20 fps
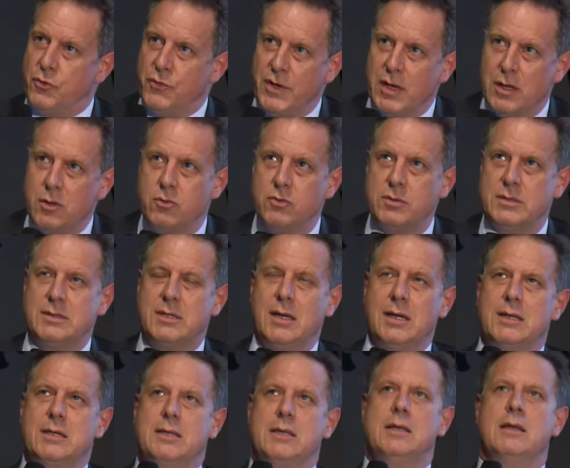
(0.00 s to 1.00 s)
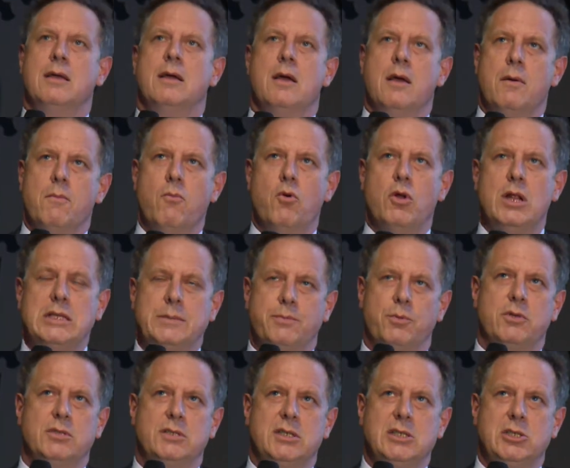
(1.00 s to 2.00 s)
Je fais un constat qui me laisse
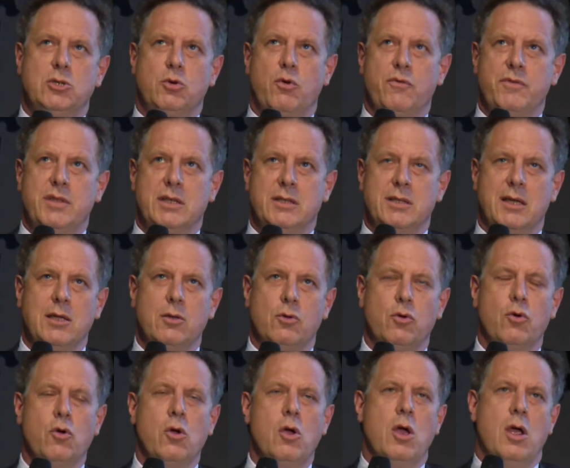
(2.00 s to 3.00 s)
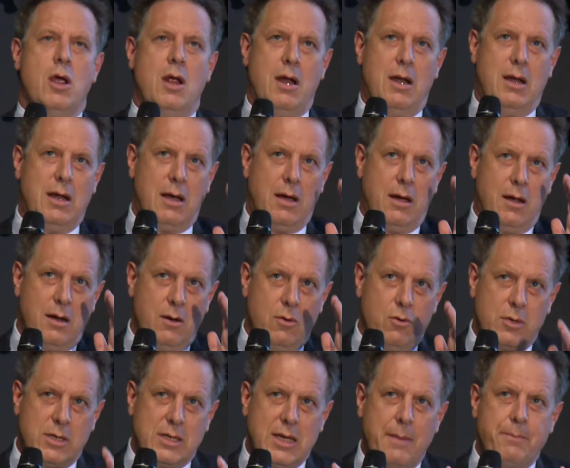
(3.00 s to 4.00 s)
penser, j'y reviendrai, que
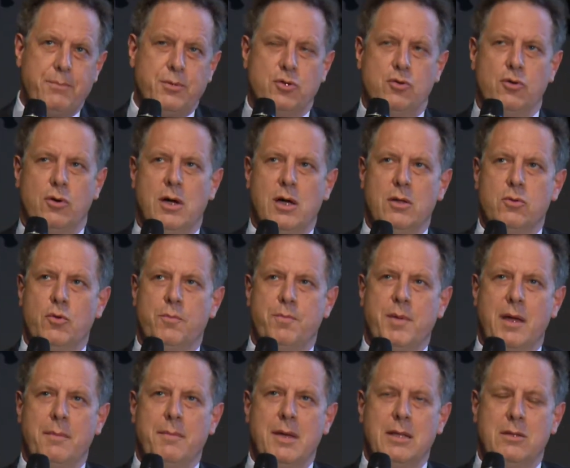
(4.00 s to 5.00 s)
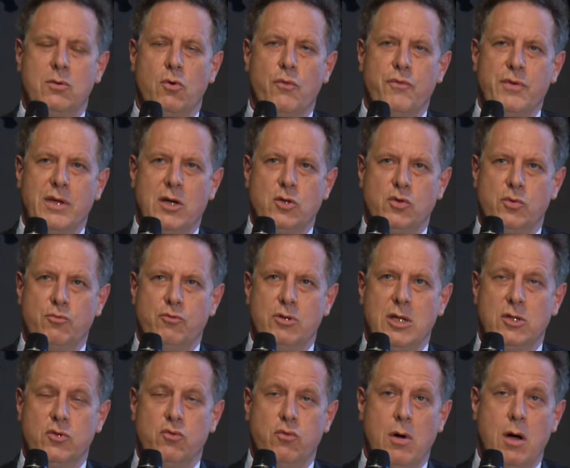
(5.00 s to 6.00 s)
le cap sera de permettre au virage
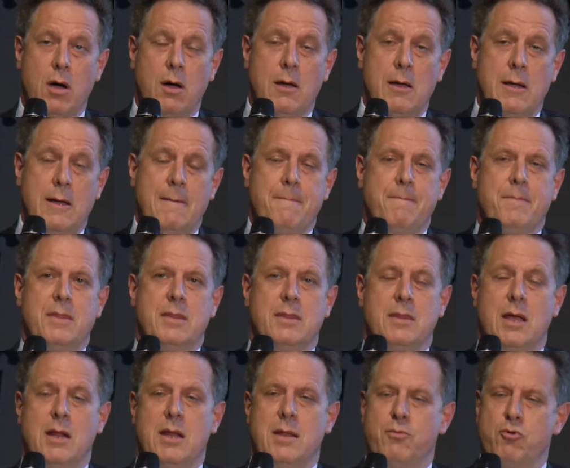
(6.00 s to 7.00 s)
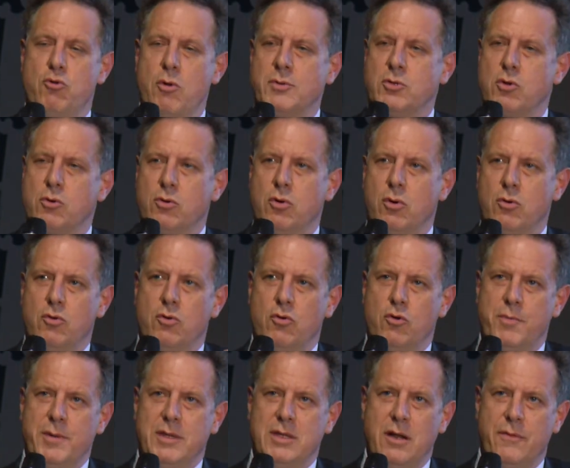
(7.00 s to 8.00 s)
ambulatoire d'aller plus loin, parce que quand
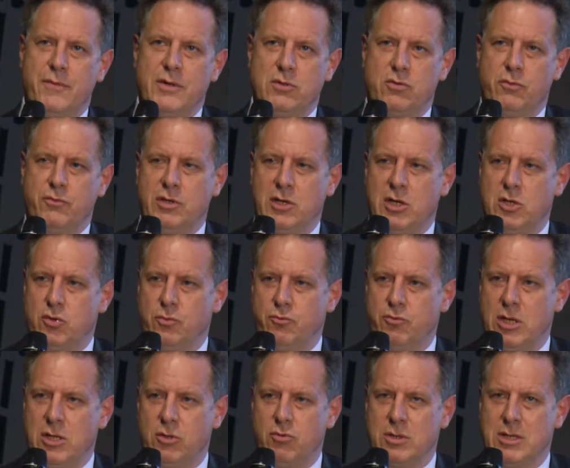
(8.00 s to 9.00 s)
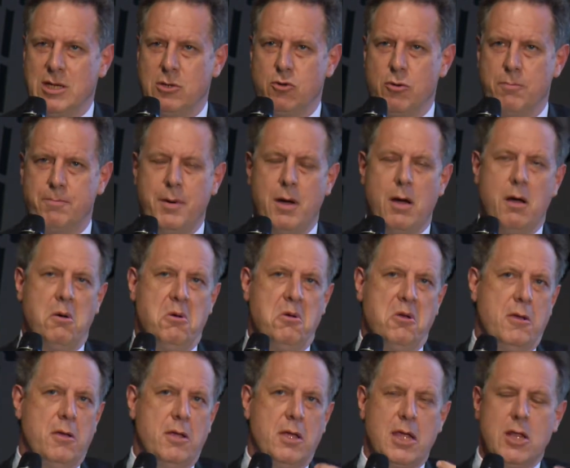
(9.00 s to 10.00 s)
l'hôpital fait son virage ambulatoire quelque
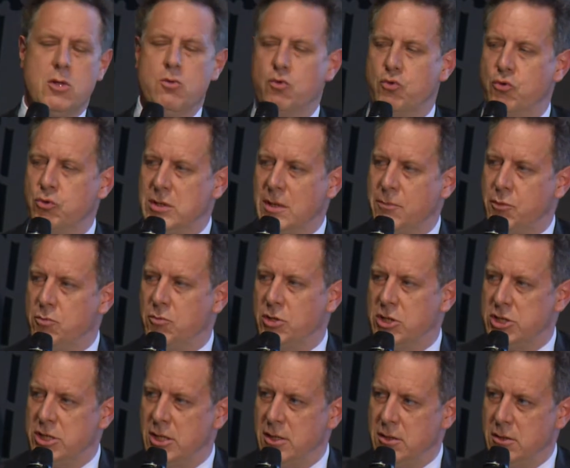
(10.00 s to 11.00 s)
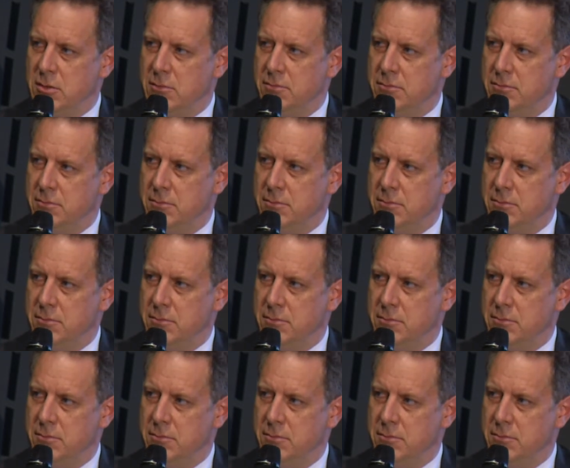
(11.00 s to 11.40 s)
part, il nous coûte un peu moins cher,